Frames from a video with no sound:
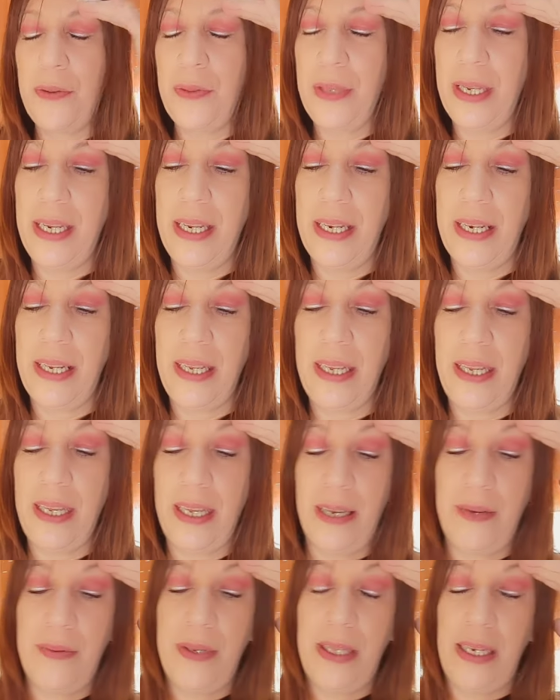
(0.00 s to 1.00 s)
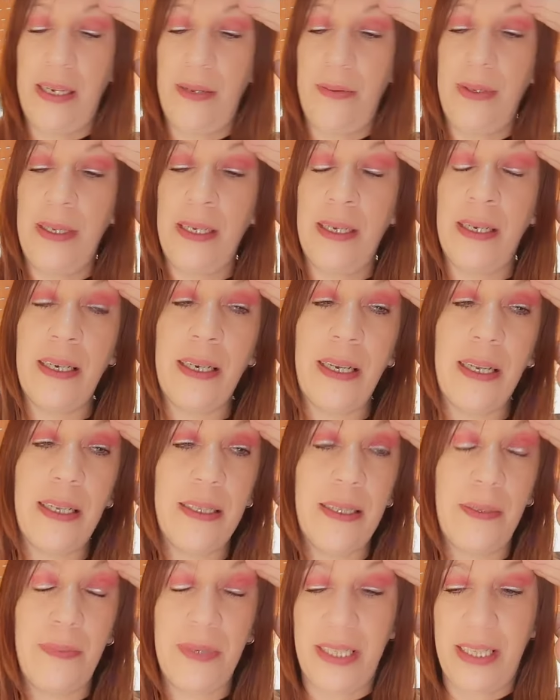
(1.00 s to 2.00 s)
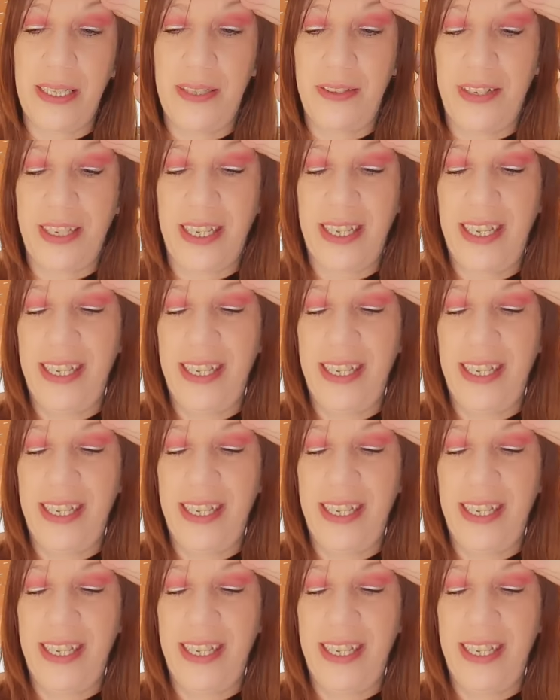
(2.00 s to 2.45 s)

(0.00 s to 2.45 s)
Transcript: de energía, madre mía, ¿qué está pasando aquí?